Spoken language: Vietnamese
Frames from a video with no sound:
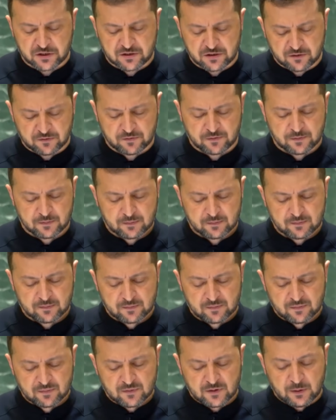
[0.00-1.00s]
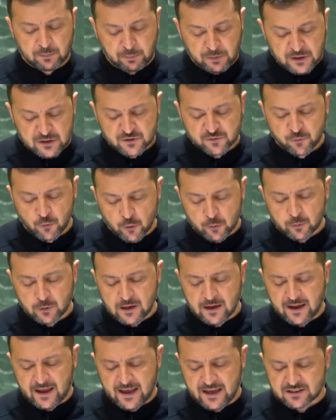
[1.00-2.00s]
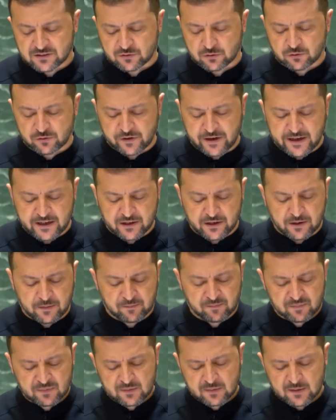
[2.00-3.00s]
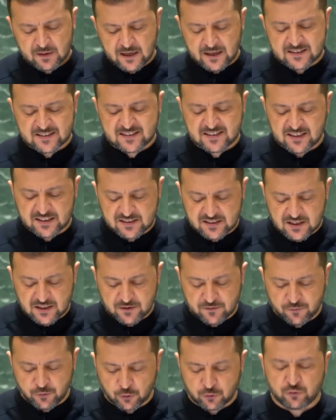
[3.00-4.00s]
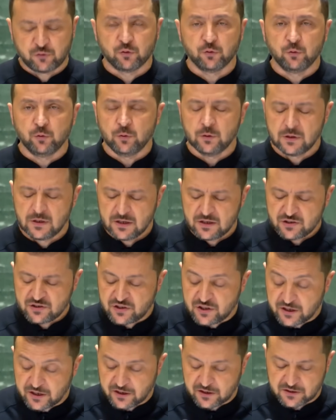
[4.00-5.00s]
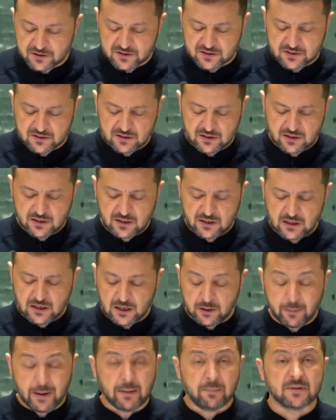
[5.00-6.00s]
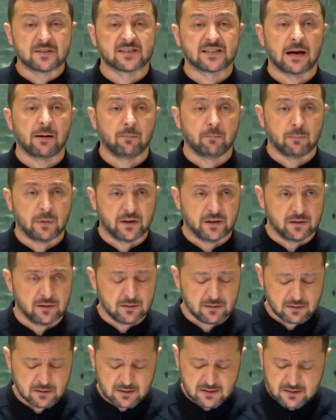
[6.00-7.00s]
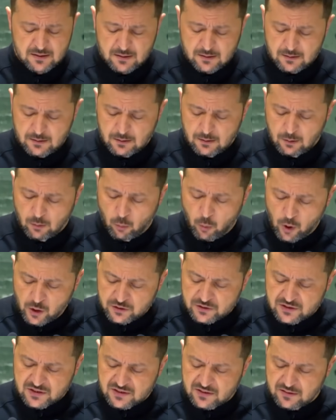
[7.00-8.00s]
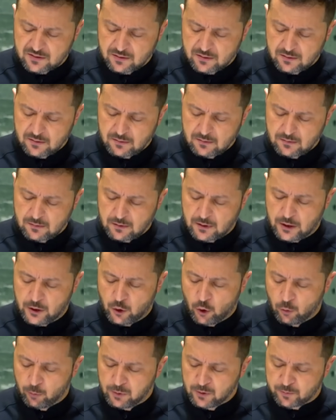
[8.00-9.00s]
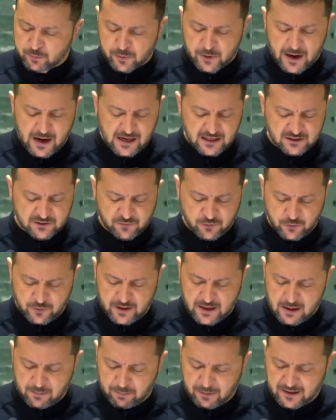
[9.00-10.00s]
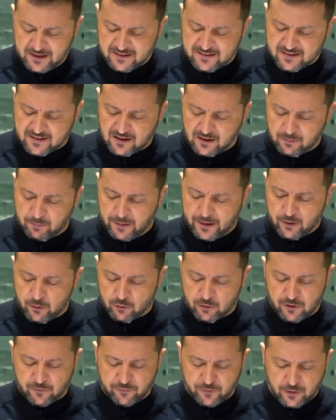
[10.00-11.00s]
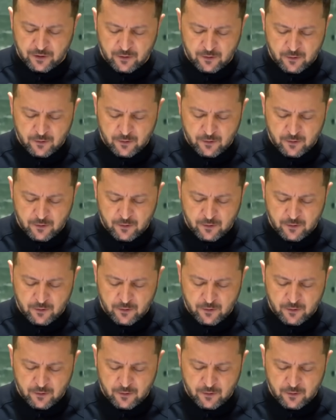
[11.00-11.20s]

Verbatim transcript: kiến toàn cầu, công thức hòa bình đã tồn tại được 2 năm và có lẽ ai đó muốn có giải Nobel cho tiểu sự chính trị của họ, cho những sự thật đóng băng thay vì hòa bình thực sự